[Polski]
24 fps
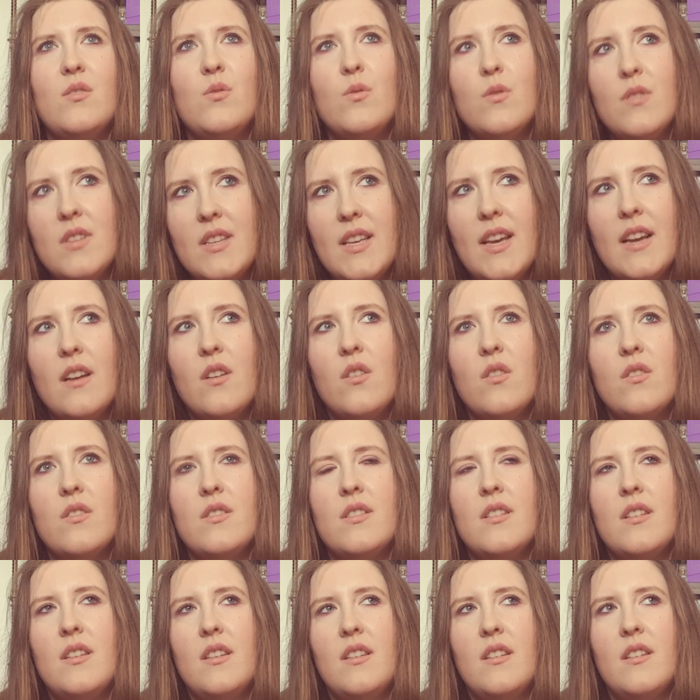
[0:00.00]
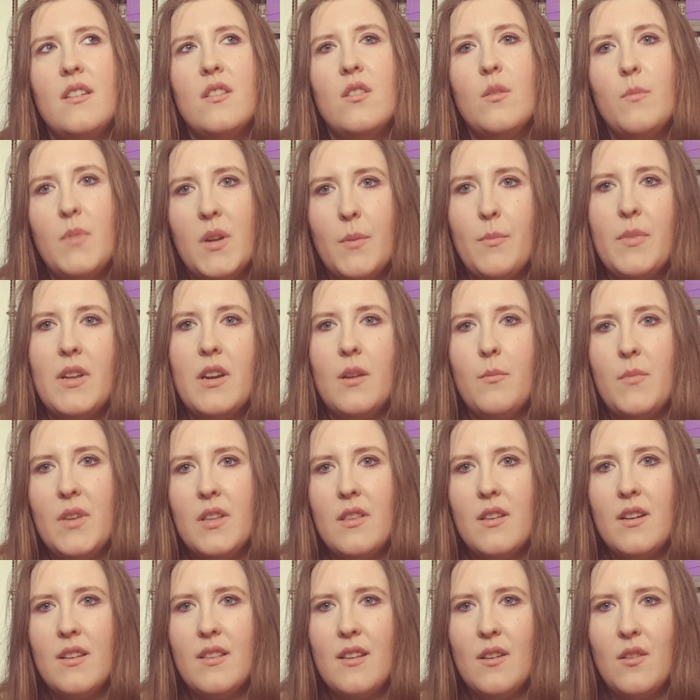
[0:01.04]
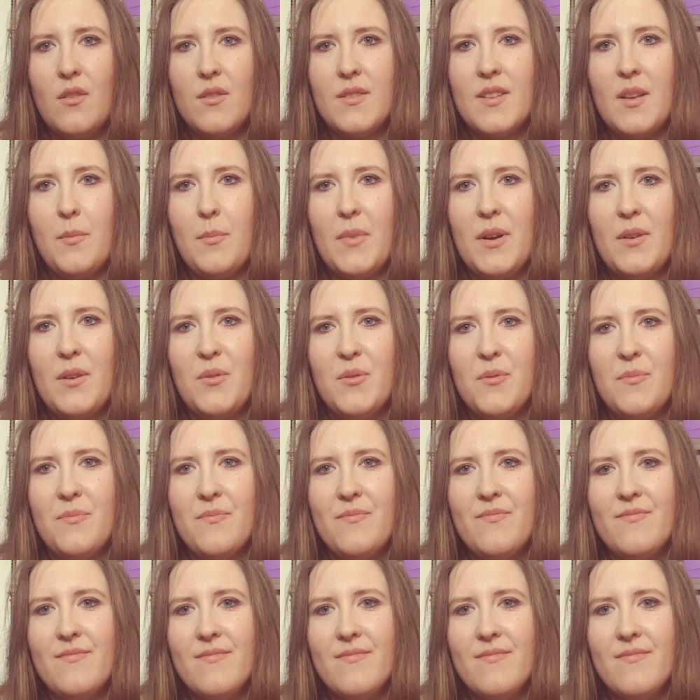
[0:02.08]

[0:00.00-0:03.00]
czuć jakość i dobre parametry tego zapachu.